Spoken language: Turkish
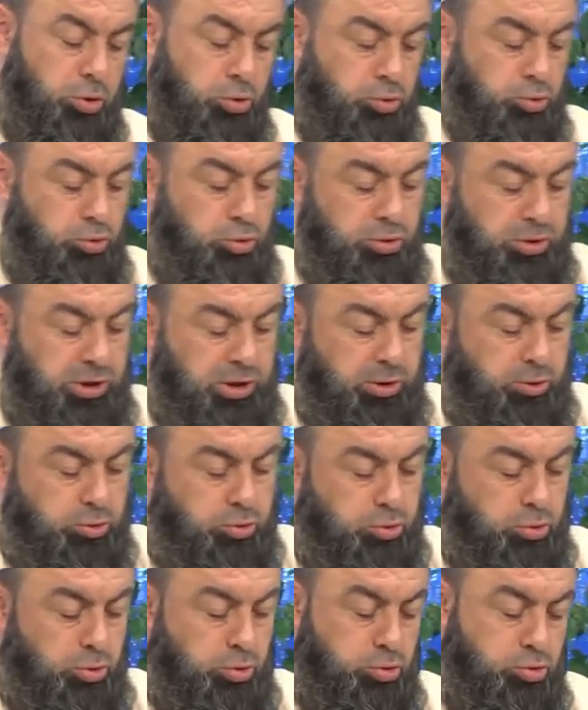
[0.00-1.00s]
Gününde
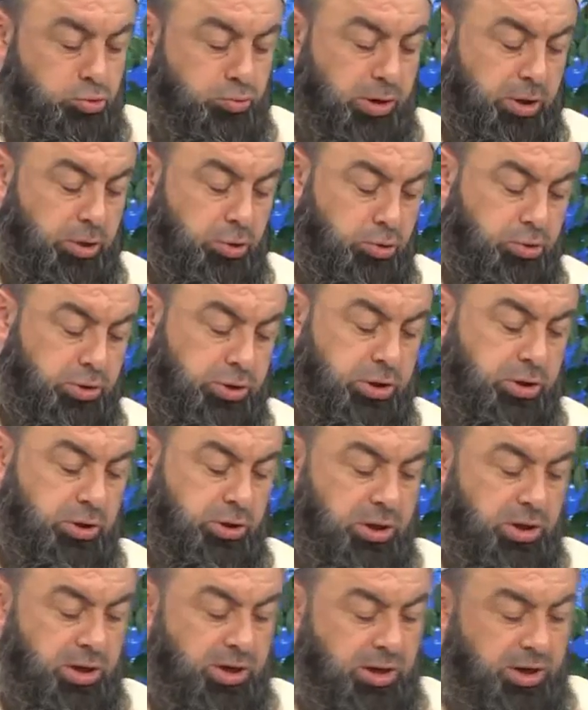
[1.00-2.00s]
tutu, cuma gününde de
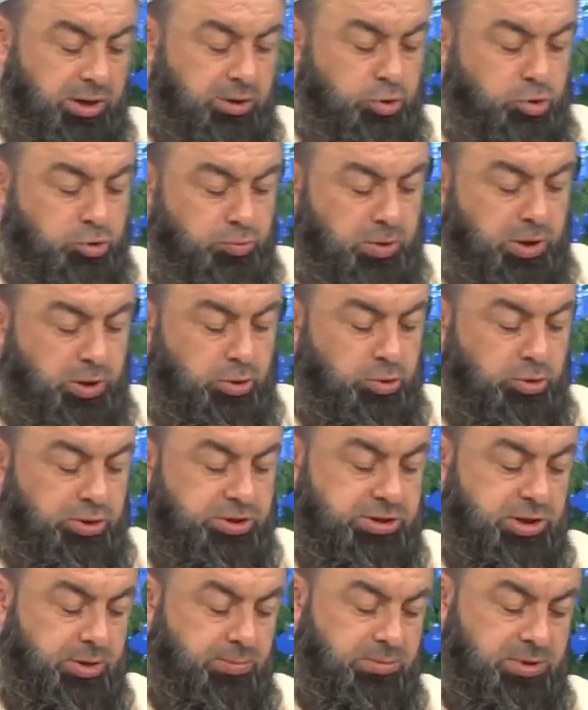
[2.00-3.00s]
hani cuma günü
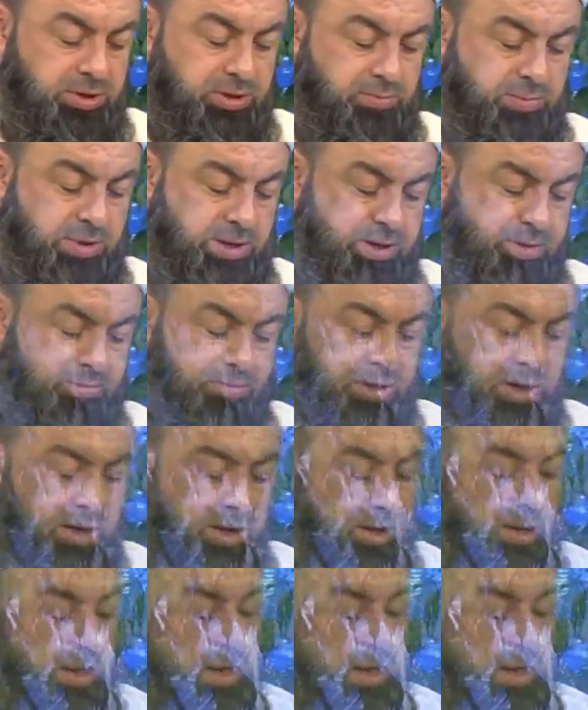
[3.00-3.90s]
İslamların bayramı ya.